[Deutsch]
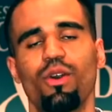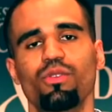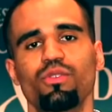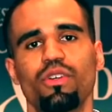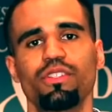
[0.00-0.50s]

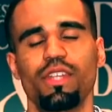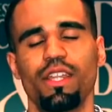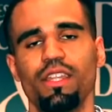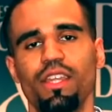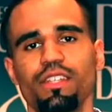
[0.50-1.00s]
auch, du sollst
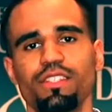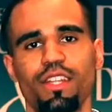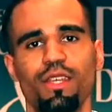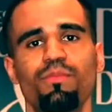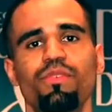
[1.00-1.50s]
deinen
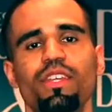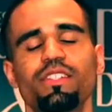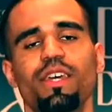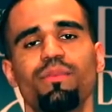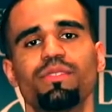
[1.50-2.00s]
Nächsten lieben wie
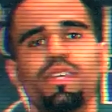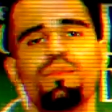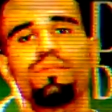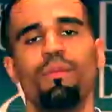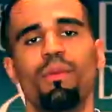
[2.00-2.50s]
dich selbst.
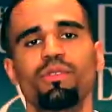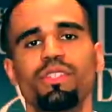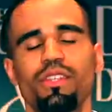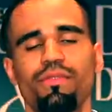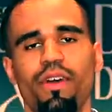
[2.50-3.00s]
Man muss
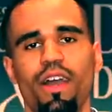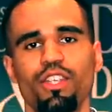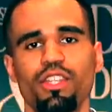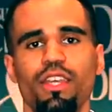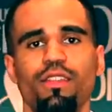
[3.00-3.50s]
sich die
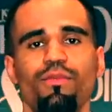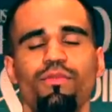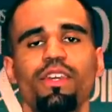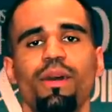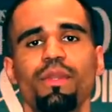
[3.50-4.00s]
Frage stellen,
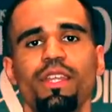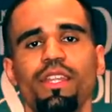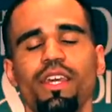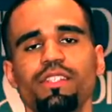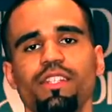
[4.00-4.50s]
wie kann man
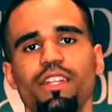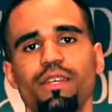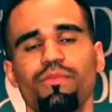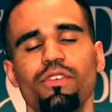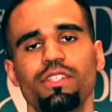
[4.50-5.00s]
den Nächsten
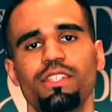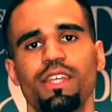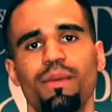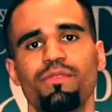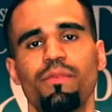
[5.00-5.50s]
lieben wie sich
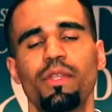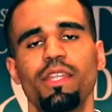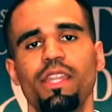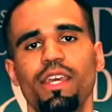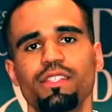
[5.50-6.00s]
selbst, wenn man
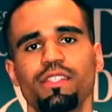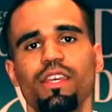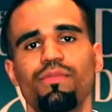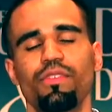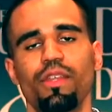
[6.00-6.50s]
den Nächsten
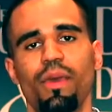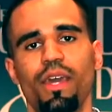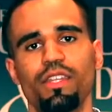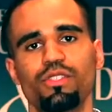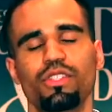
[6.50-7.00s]
nicht von dem
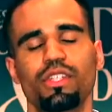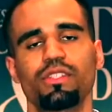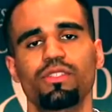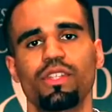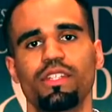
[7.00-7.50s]
Herrn Jesus Christus